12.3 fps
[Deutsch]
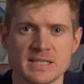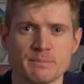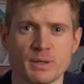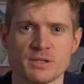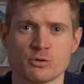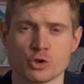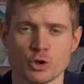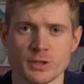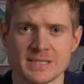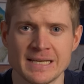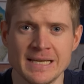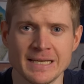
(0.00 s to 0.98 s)

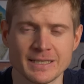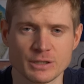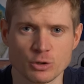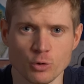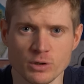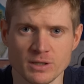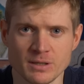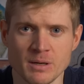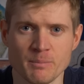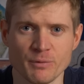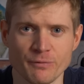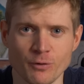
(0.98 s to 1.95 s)
Espresso-Shots getrunken,
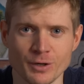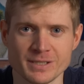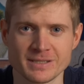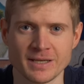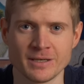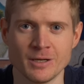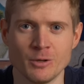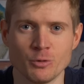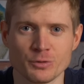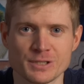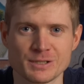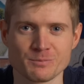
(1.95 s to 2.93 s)
bevor es dann
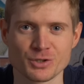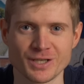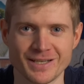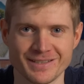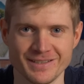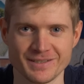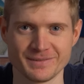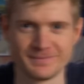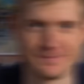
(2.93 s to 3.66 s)
los zum Start geht.